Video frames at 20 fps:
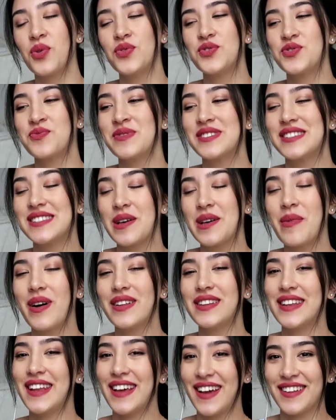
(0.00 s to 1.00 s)
konuşması
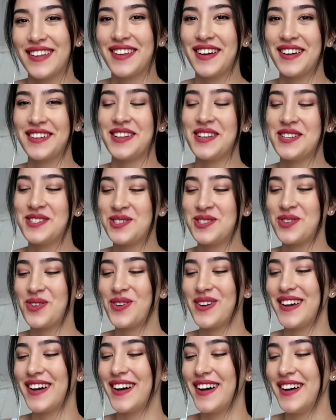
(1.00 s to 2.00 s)
zamanla ne kadar
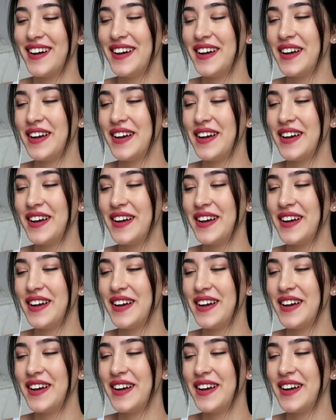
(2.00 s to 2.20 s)
değişiyor ya.